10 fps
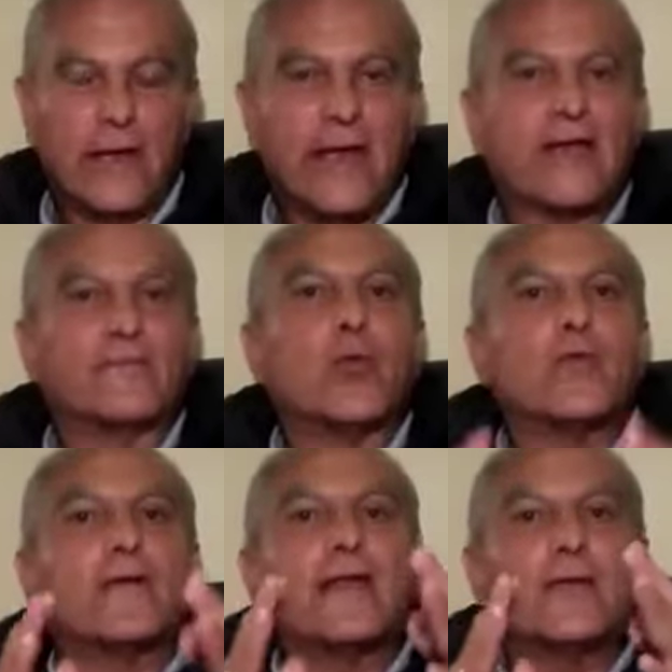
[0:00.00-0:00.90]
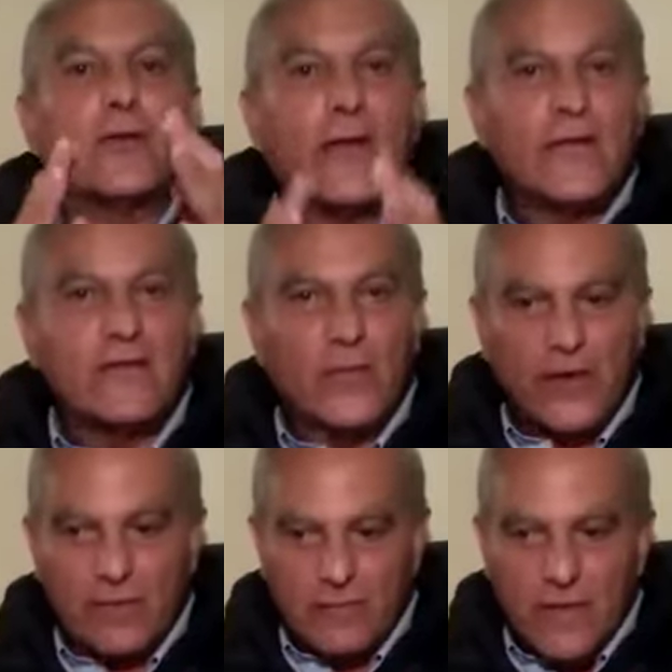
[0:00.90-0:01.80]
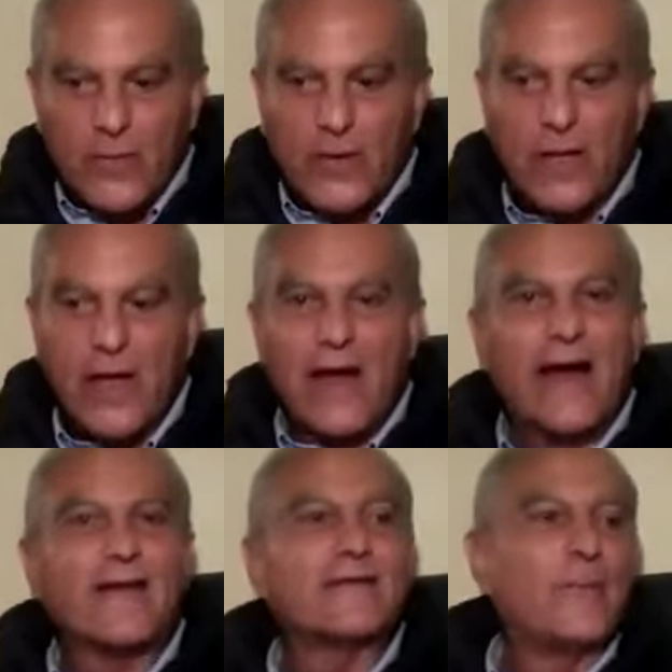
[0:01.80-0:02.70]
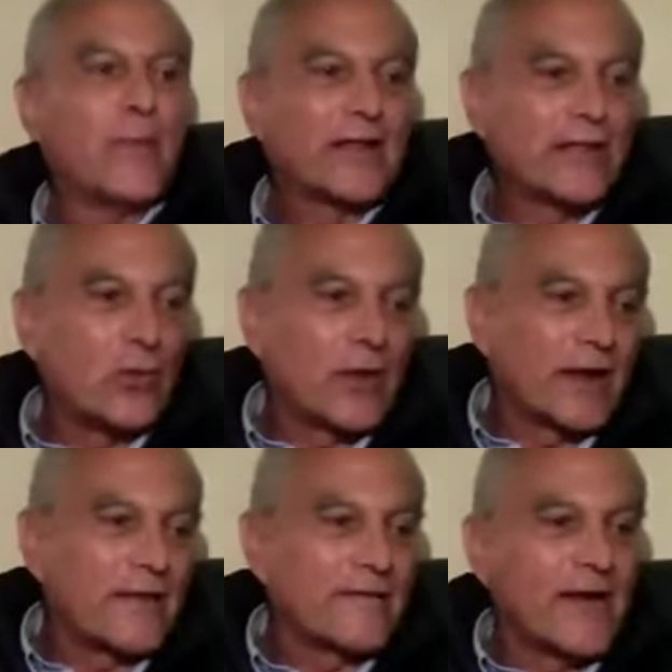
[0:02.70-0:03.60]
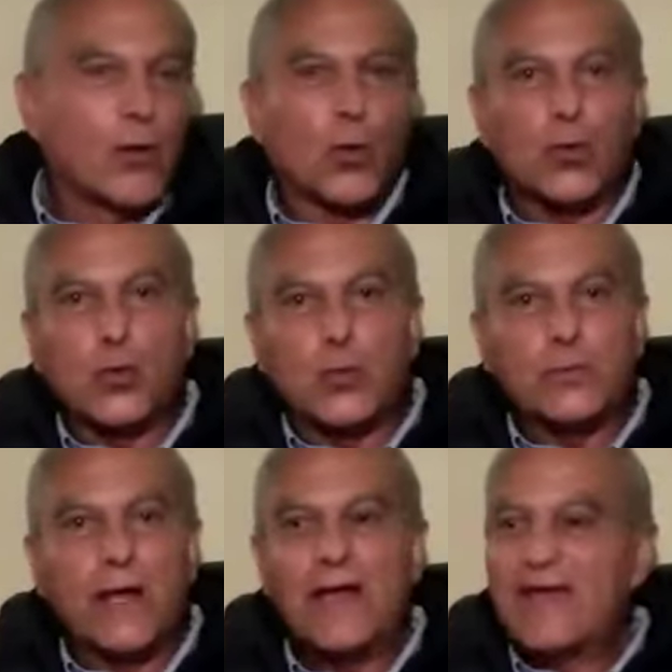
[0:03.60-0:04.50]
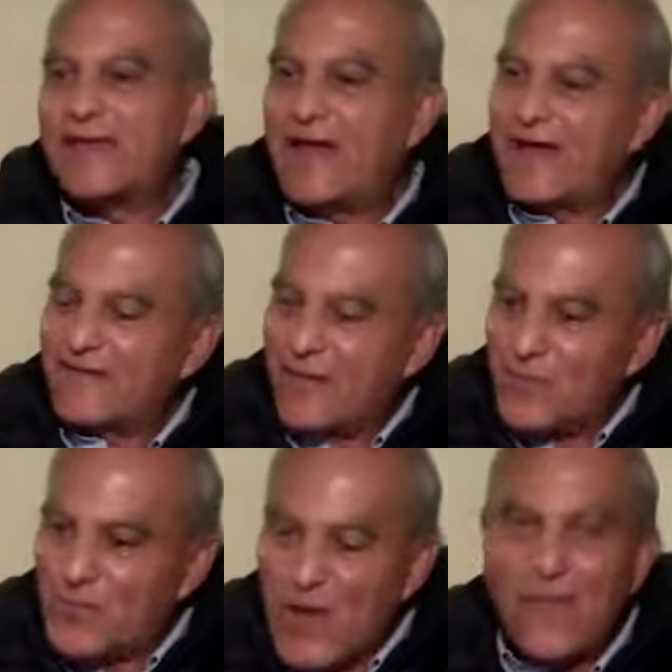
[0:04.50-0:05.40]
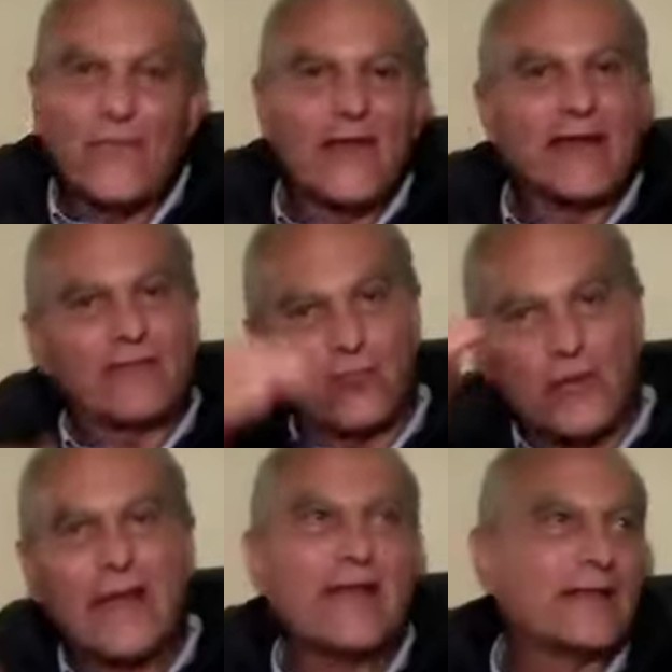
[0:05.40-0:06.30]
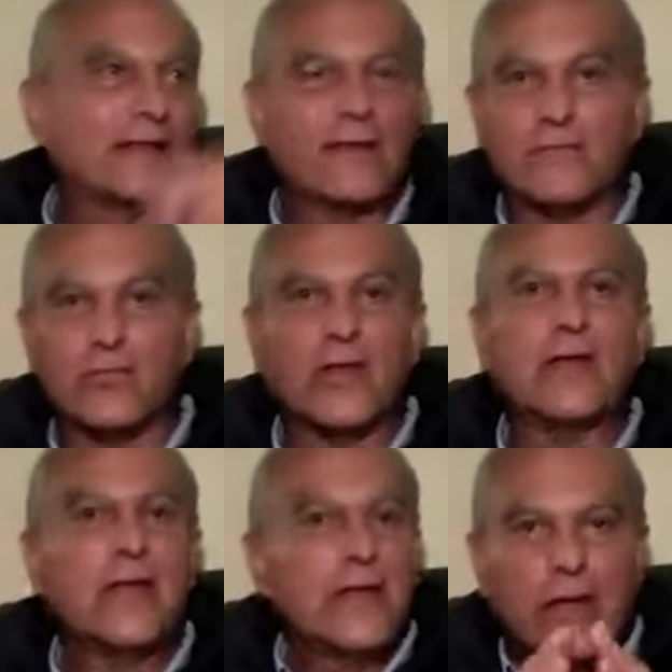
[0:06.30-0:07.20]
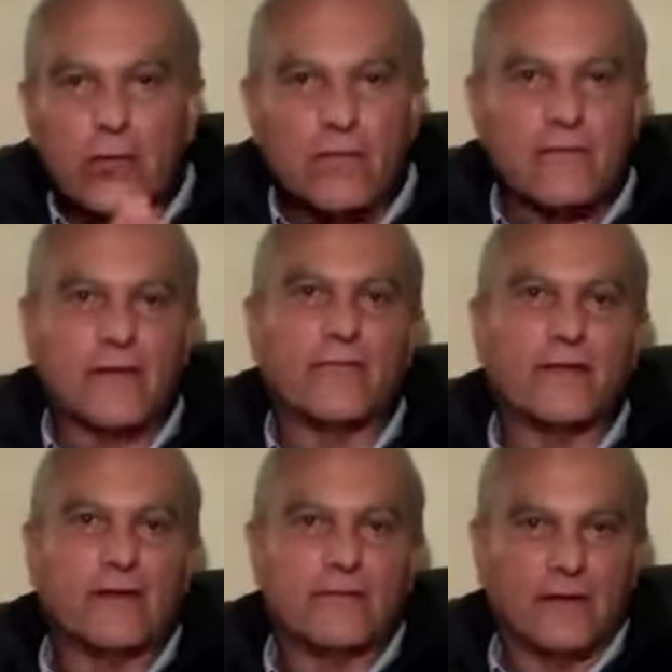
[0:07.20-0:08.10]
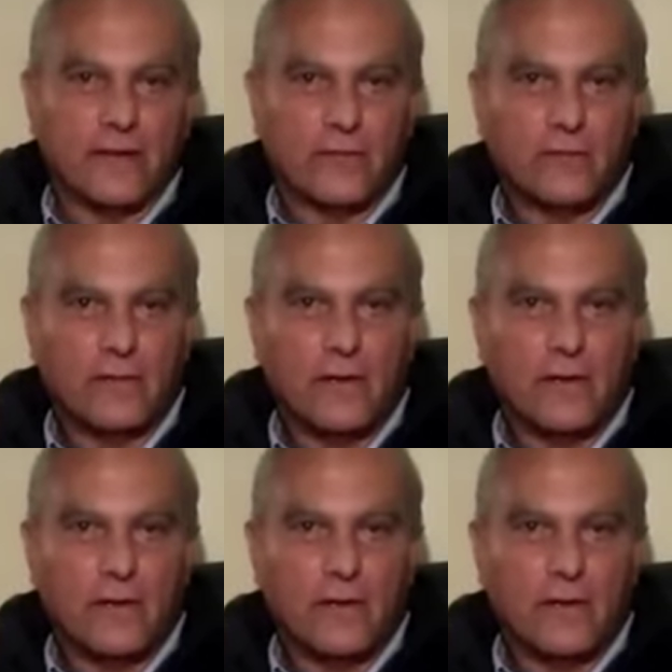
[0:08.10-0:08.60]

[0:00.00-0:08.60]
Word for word: expulsar de una vez y para siempre a esa partidocracia corrupta y a esa mafia nacional e internacional que los está financiando.